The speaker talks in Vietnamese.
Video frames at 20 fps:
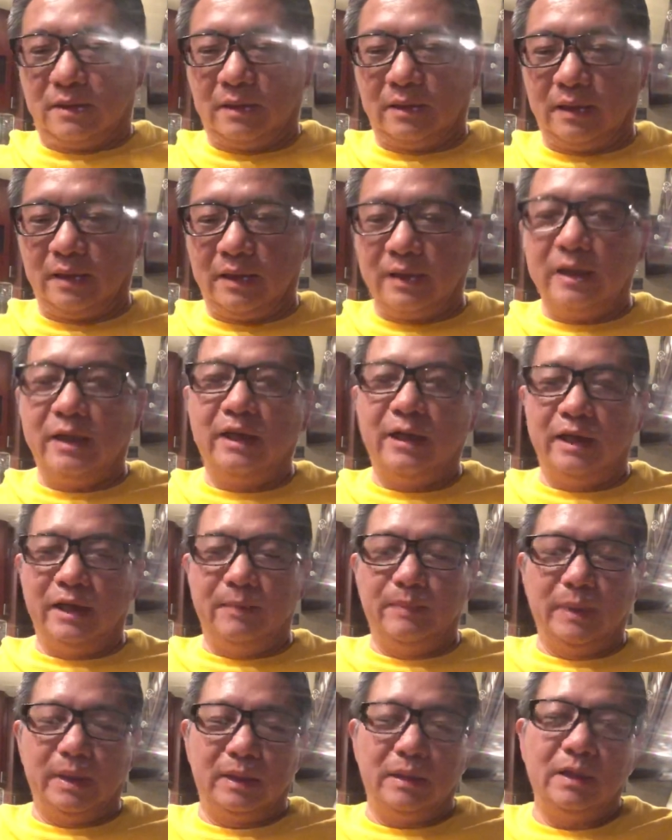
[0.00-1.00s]
ở đời
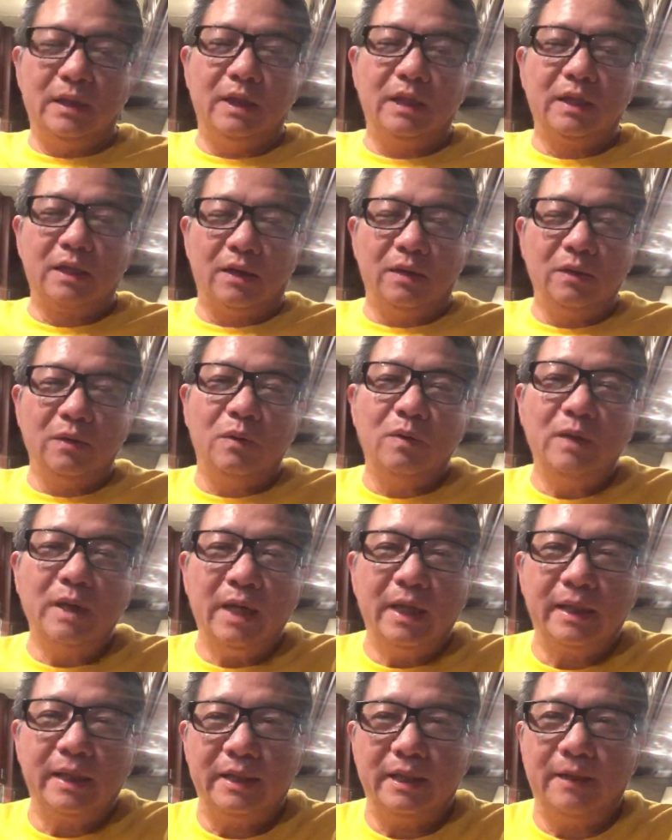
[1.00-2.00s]
mình ở cõi hữu
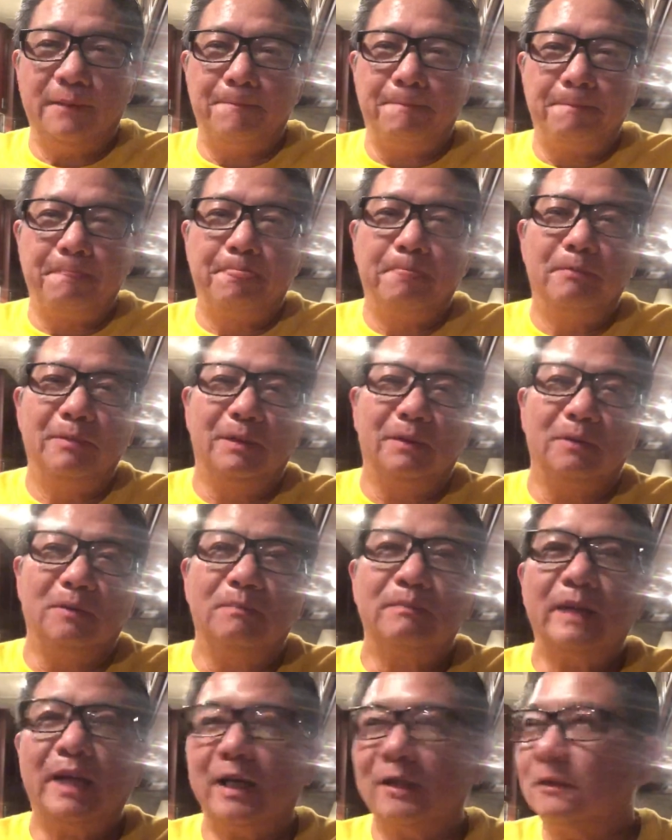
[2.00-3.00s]
hình á mình
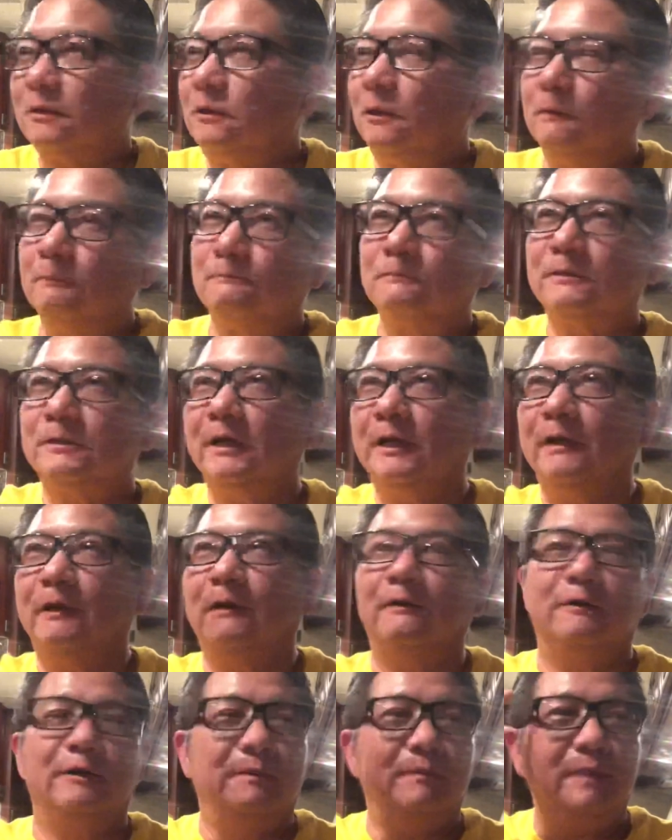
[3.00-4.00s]
cũng đang xôn
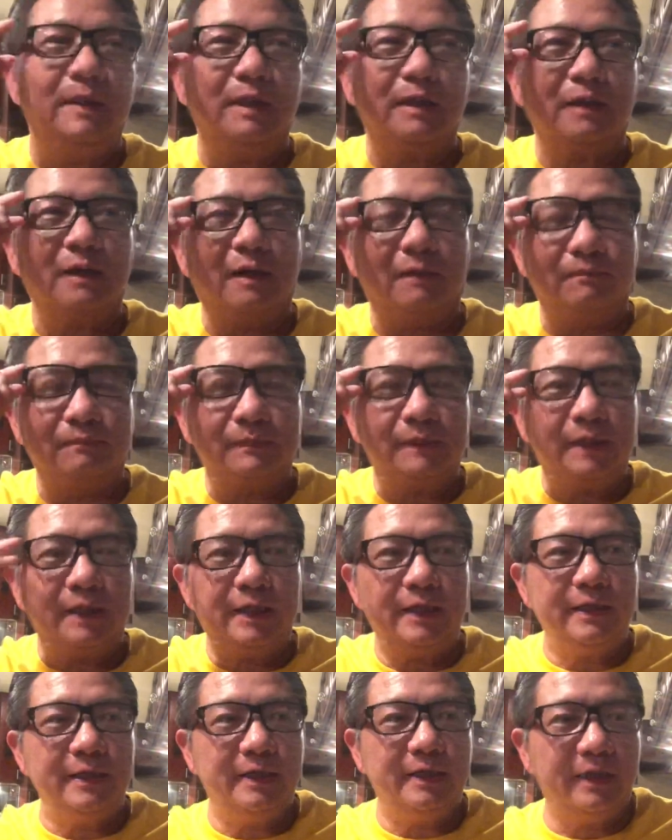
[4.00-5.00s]
xao về biến động
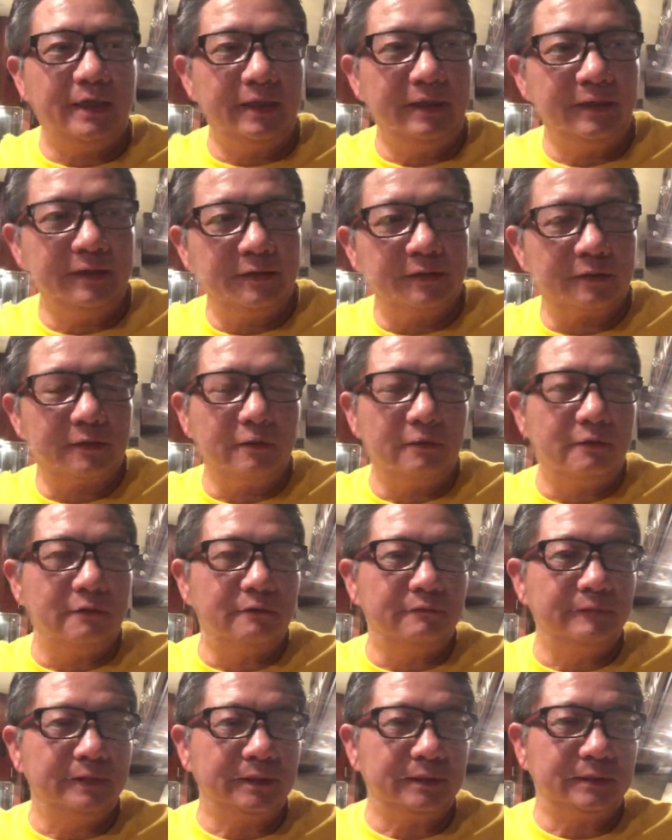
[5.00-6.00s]
thế giới về
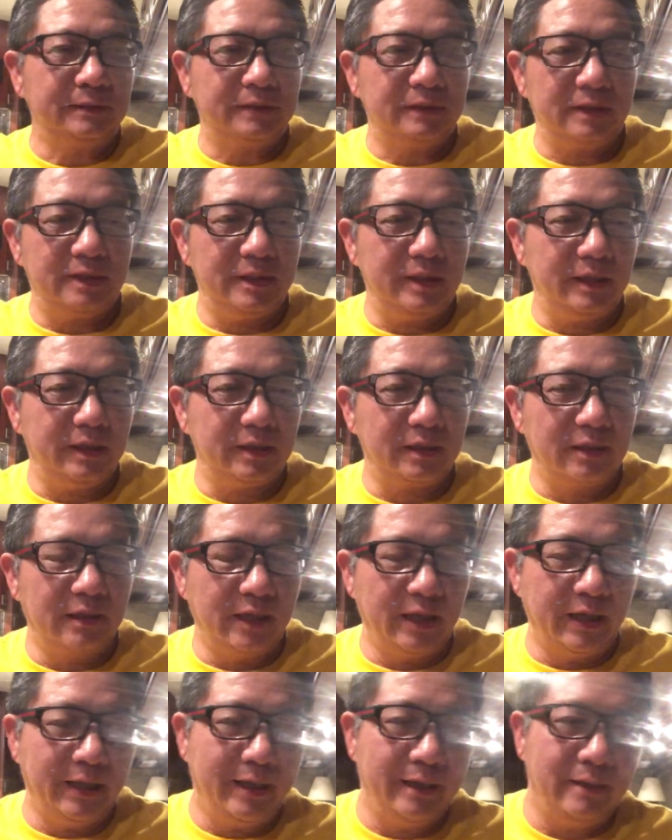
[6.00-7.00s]
covid về việc
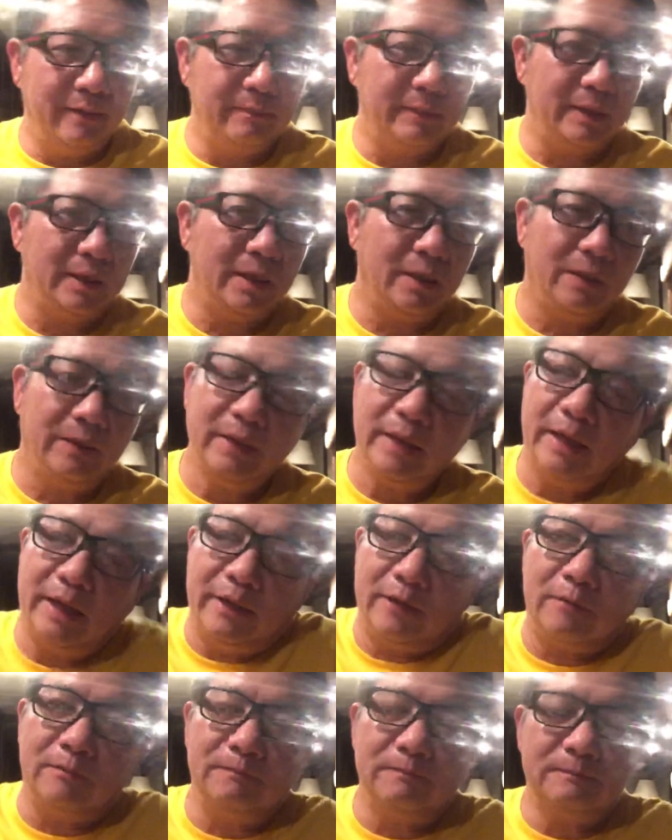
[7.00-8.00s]
là rồi đói
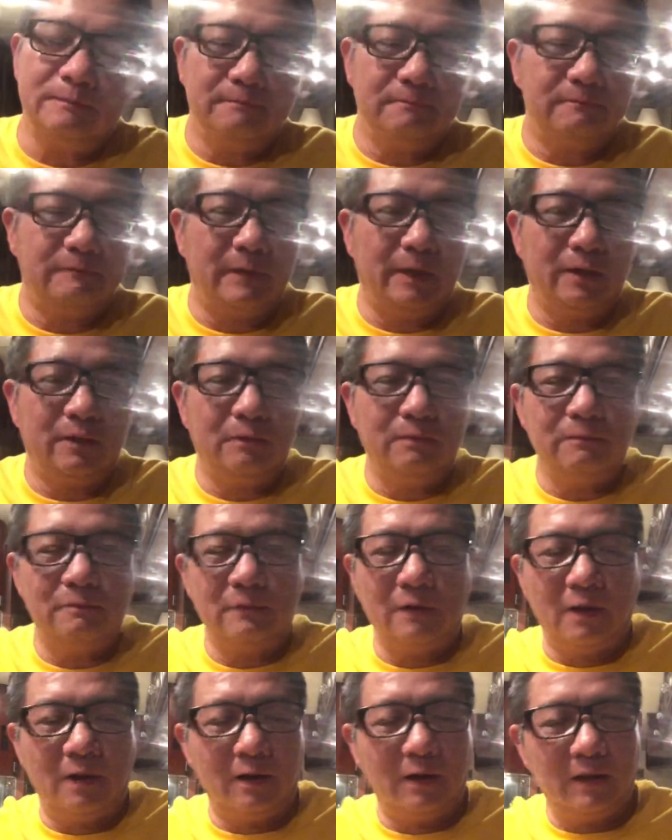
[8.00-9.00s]
ai cũng ai cũng
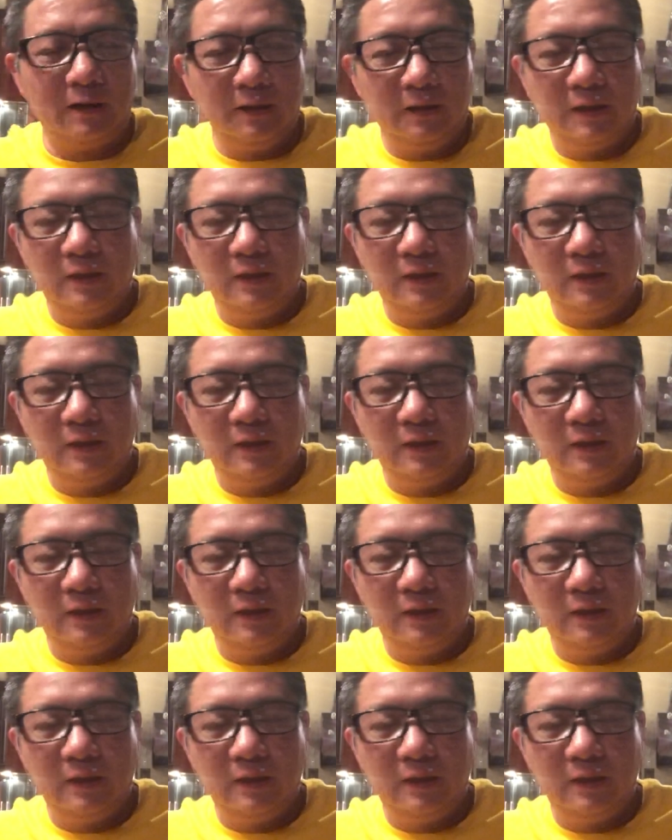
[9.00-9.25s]
lo